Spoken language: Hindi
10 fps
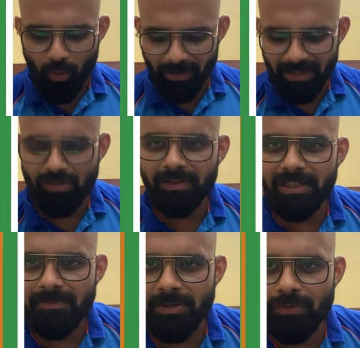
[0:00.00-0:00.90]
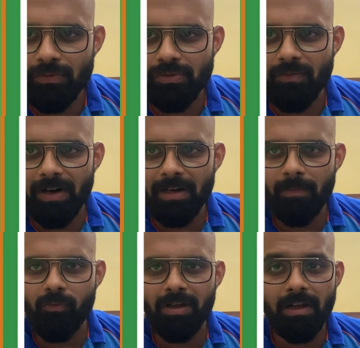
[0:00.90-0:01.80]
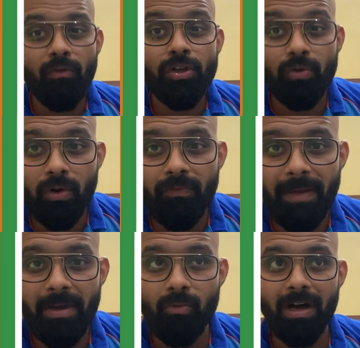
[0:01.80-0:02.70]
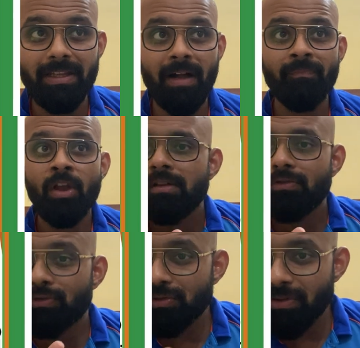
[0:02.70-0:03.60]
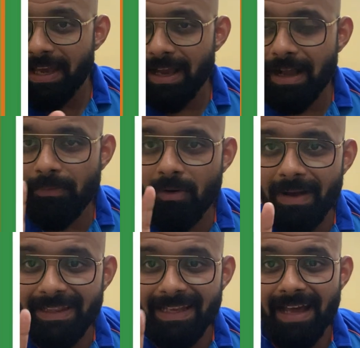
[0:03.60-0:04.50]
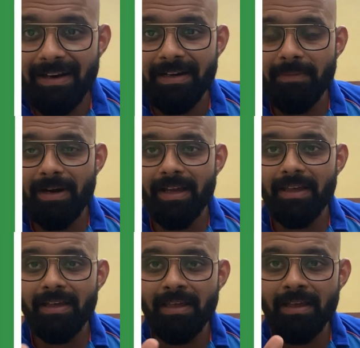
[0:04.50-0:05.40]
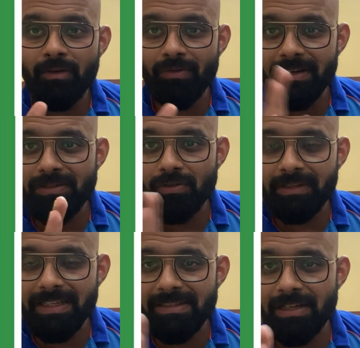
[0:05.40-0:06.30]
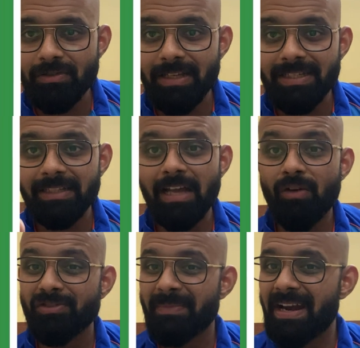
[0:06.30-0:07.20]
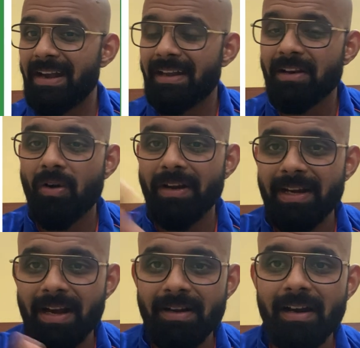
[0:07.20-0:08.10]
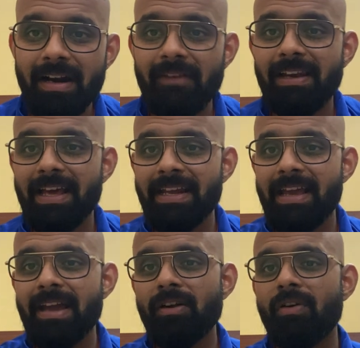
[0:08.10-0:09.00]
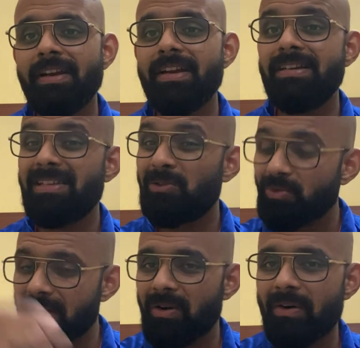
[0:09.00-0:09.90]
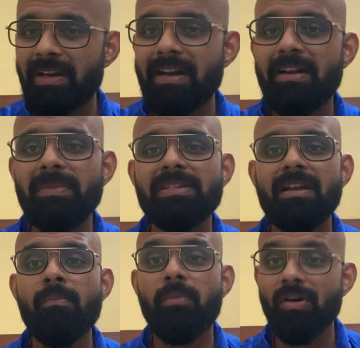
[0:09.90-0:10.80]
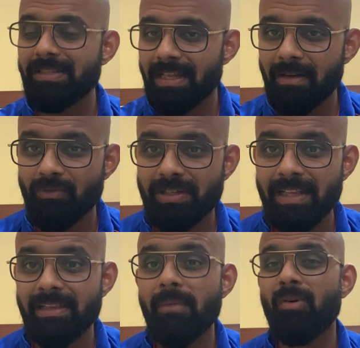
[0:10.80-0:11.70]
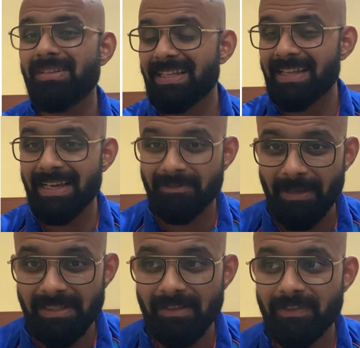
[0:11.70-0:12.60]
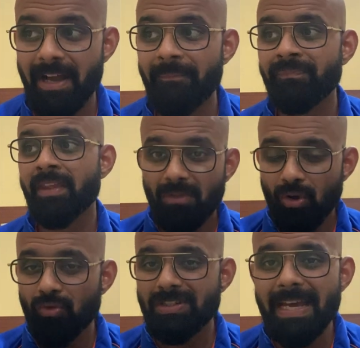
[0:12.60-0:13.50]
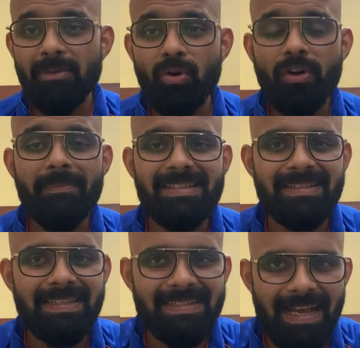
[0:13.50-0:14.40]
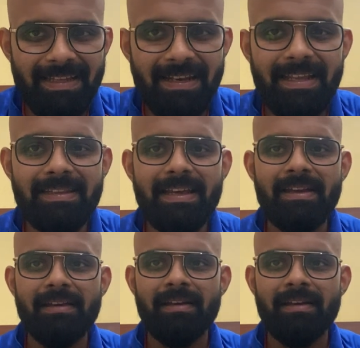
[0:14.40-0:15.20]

1930 में जो दोस्तों वर्ल्ड कप हुआ था वो यूरुग्वे में हुआ था तो दोस्तों एक आपको बात ध्यान रखनी पड़ेगी कि 1930 का जो दशक था उसमें इंटर कॉन्टिनेंटल ट्रेवल यानी एक कॉन्टिनेंट से दूसरे कॉन्टिनेंट में जाना बहुत ज्यादा मुश्किल था बहुत ज्यादा एक्सपेंसिव था उस टाइम लोगों के पास इतने साधन नहीं थे